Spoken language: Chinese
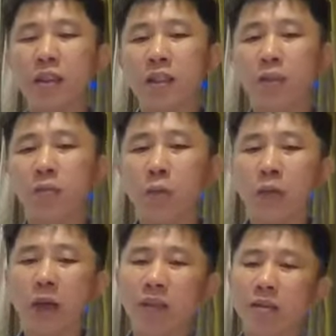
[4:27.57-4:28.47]
他的锋
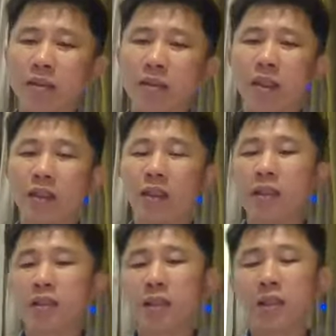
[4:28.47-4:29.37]
芒正在
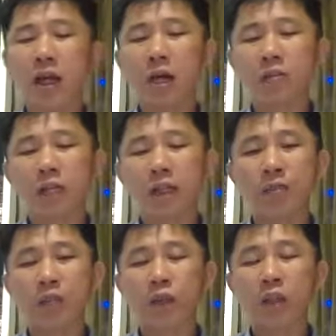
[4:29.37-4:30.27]
正在高
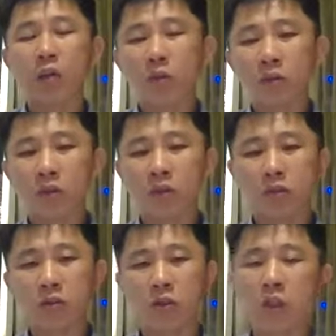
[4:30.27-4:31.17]
涨，那我们是有
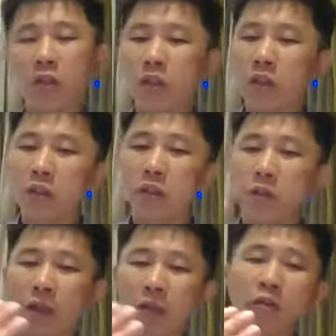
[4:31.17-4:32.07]
时候要稍微
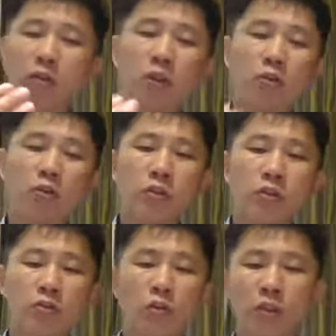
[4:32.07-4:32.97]
把这个广告区
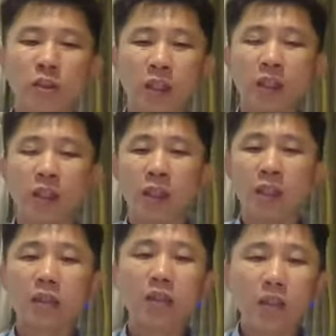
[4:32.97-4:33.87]
落一下。
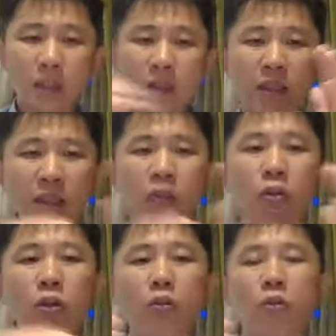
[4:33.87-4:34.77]
这也是因
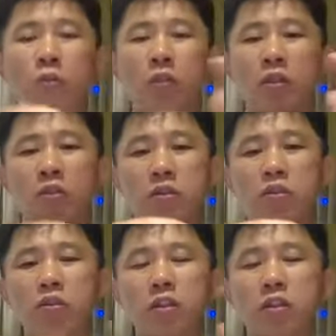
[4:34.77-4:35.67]
为我们有
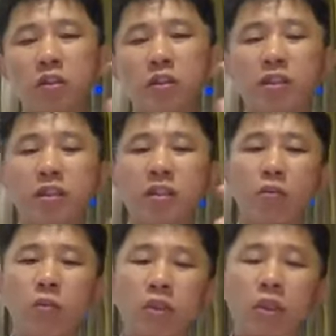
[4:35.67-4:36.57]
经过这实证经验，
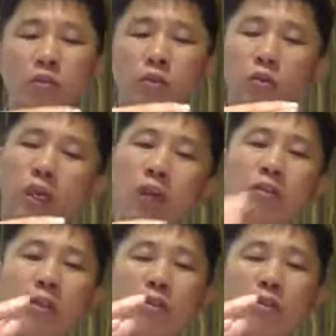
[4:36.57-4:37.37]
我们要去了解